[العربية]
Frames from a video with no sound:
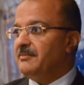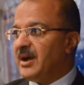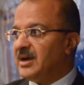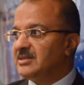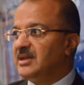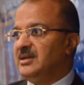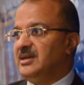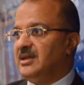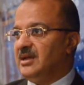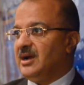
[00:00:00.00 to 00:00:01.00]
بعد
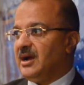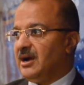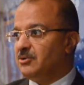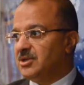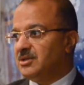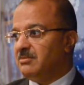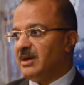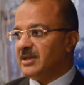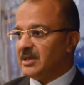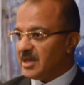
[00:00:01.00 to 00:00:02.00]
يعني عوده
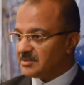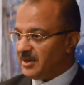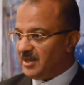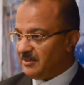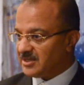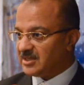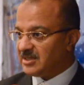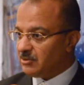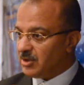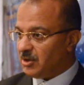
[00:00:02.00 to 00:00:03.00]
بعد ان اصبح لمصر
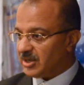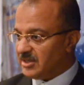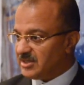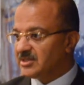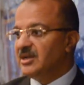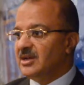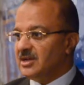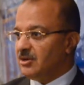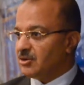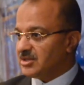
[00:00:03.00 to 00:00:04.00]
دوله ورئيس
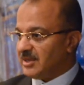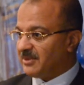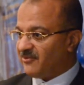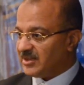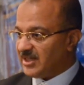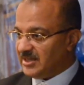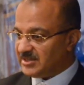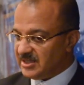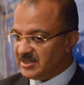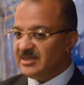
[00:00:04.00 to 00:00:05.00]
اللي هو الرئيس عبد الفتاح
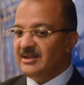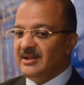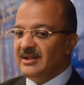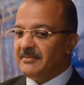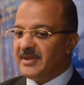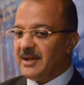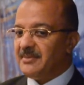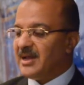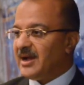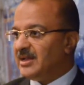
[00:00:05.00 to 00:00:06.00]
السيسي
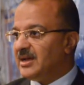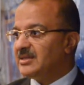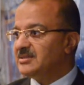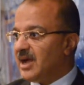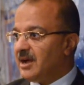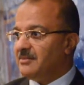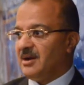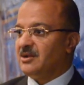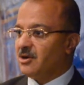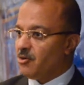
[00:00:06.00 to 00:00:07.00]
بنعمل على دعم
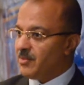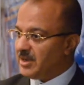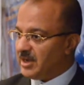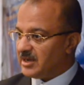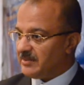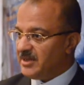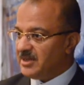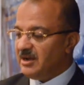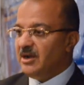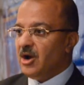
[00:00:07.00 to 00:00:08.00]
القوميه
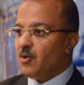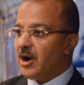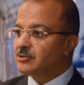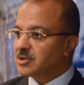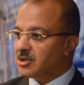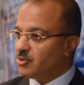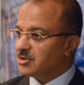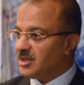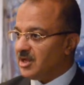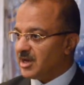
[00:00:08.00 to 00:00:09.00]
العربيه وعوده
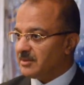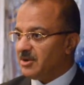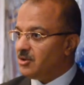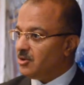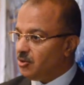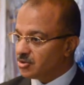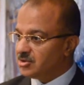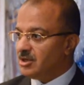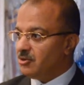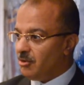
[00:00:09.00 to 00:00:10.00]
الوطن العربي
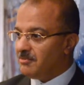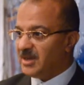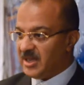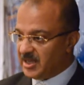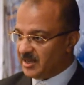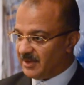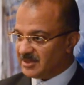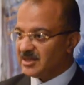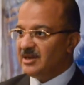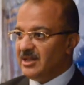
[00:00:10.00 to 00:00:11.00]
للحضن الام اللي هي
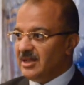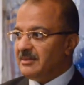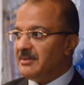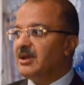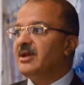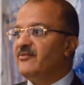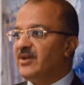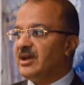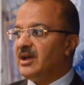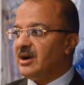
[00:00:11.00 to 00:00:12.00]
مصر
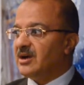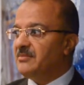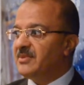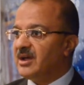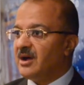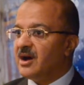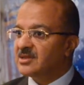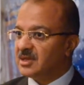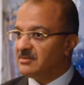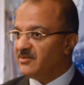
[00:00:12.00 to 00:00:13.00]
فاقمنا
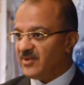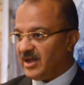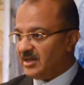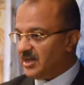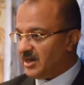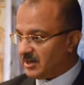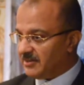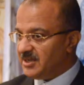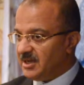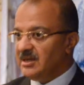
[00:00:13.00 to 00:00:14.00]
اكثر من فعاليه
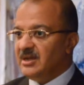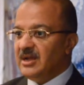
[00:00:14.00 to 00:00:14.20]
عربيه